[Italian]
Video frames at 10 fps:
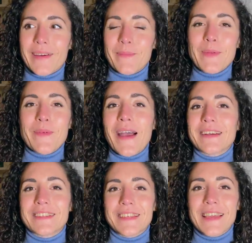Eh, mi
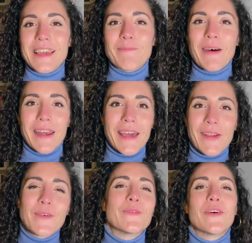piace
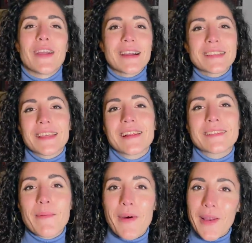parlare con voi, anche se in
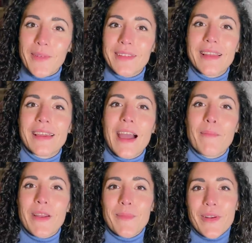realtà parlo una
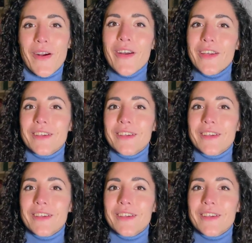telecamera, però